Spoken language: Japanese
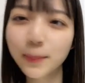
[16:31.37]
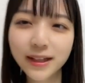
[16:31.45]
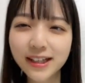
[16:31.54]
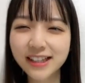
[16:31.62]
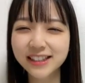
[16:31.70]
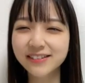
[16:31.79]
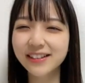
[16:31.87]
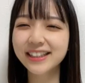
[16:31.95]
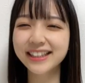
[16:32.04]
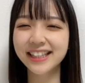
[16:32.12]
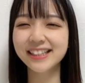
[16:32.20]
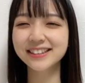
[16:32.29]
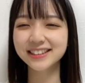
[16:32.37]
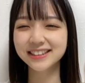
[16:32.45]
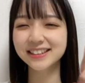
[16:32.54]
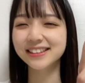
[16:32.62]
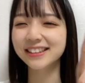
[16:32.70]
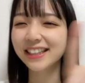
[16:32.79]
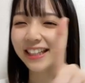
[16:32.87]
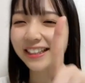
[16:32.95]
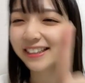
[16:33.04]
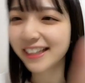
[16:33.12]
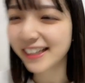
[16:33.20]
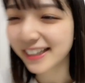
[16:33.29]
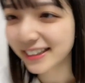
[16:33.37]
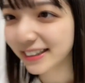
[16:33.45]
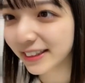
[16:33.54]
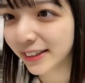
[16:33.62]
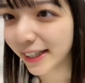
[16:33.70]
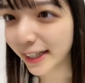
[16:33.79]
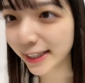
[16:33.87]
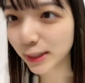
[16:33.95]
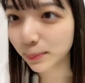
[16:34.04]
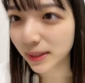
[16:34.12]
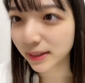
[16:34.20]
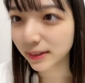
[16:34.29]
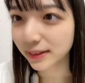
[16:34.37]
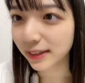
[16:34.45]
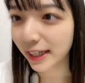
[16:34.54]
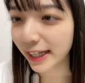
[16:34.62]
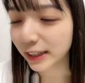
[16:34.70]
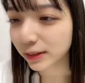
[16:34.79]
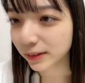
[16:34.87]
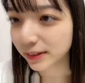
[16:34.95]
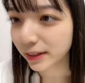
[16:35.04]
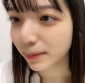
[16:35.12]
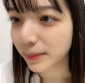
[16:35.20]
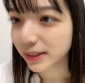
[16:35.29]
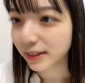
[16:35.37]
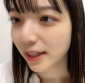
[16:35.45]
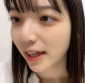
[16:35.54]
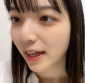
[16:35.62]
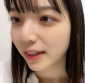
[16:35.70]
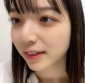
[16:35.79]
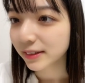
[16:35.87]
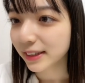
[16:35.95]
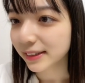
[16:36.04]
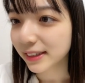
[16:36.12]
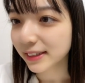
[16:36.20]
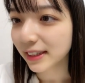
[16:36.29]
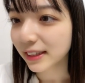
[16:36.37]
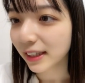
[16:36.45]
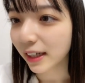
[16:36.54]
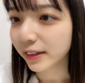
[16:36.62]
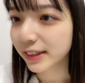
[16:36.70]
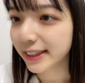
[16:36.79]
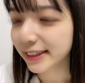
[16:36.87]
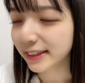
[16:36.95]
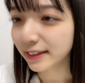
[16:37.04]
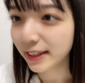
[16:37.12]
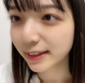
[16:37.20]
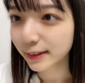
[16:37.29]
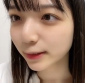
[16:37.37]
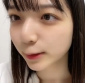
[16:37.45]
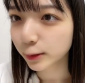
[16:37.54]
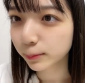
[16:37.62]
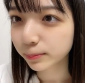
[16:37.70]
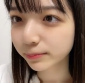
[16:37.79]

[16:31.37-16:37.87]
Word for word: ペンライトは黄色と白と黄色ですお願いしますありがとうございます振ってくださったら嬉しいです